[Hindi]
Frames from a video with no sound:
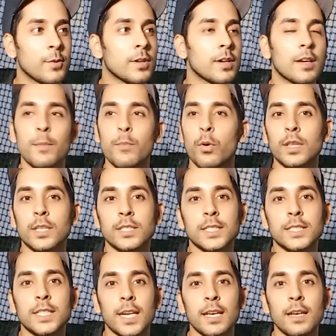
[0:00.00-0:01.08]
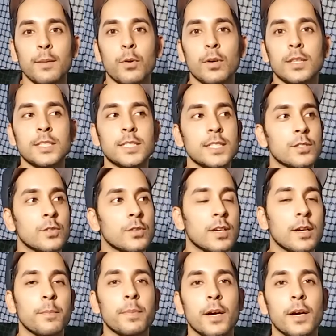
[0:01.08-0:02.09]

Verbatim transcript: उनका गेम बहुत अच्छा चल रहा है बहुत अच्छे से उनका